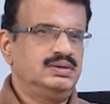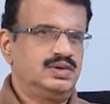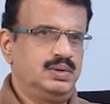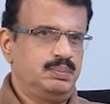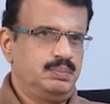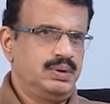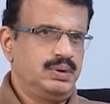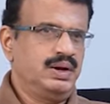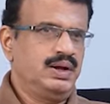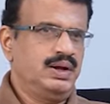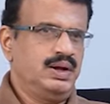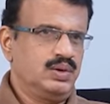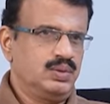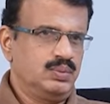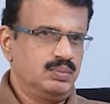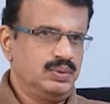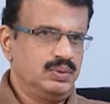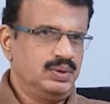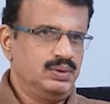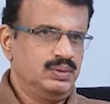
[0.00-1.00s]
చెప్పిన
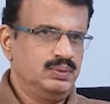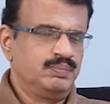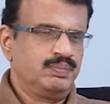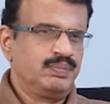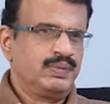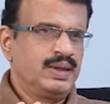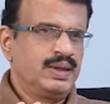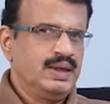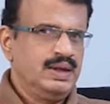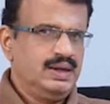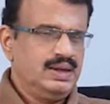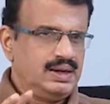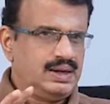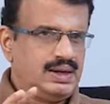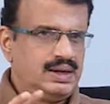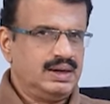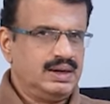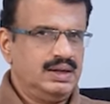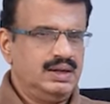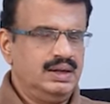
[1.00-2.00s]
ఆరోపణలు
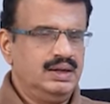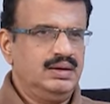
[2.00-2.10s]
ఇక్కడ